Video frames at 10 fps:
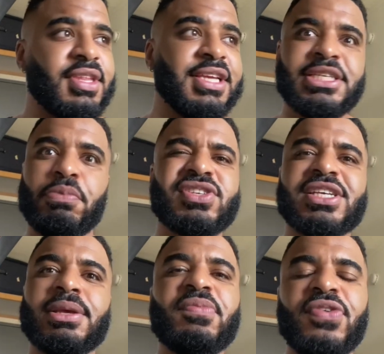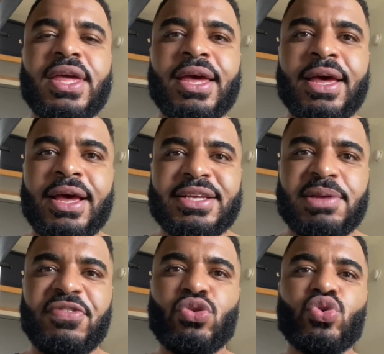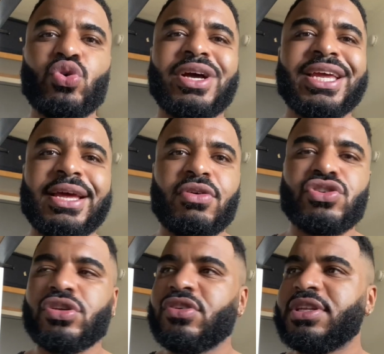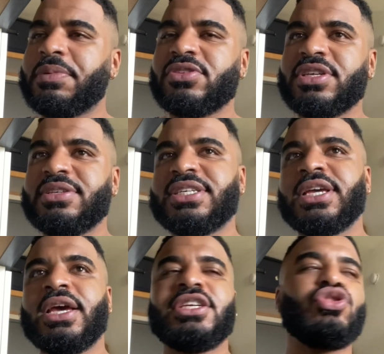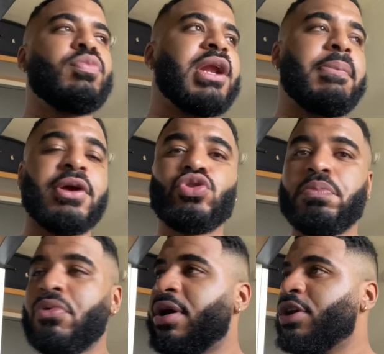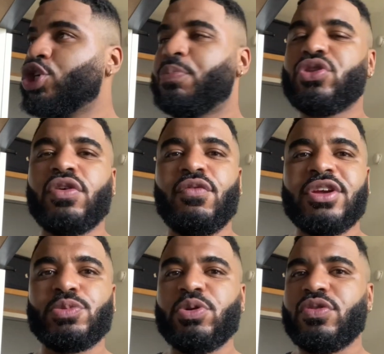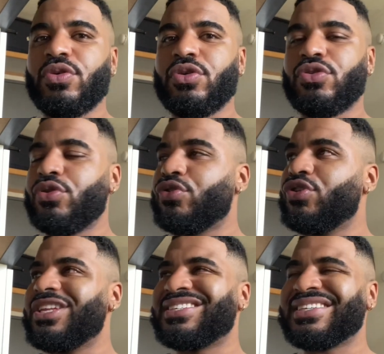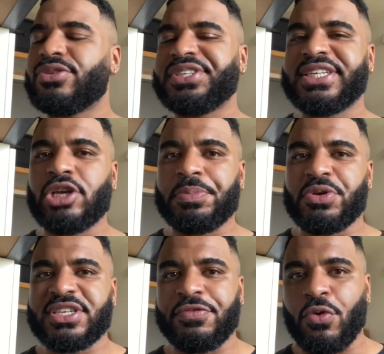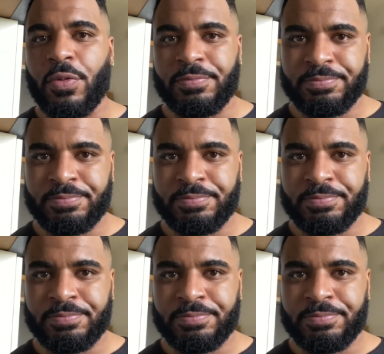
Et c'est pour ça que ça me fait, ça me fait toujours rire quand j'entends des personnes qui disent j'ai du mal à perdre du poids. Je peux je peux te, te, donner 500 exemples que c'est faux.